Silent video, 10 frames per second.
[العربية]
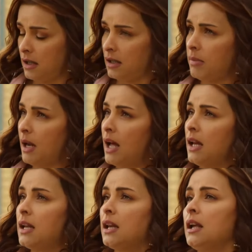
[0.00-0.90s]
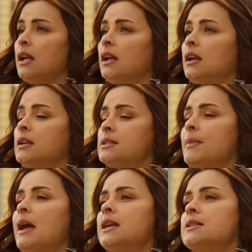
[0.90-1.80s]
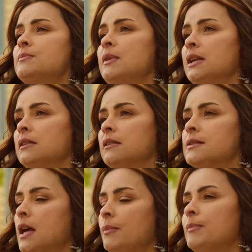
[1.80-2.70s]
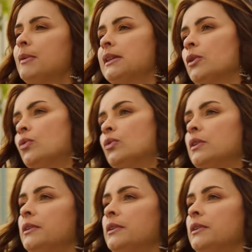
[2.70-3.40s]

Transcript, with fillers: هتبلى عليك ليه اسمها ياسمين صاحبه بنت اخوك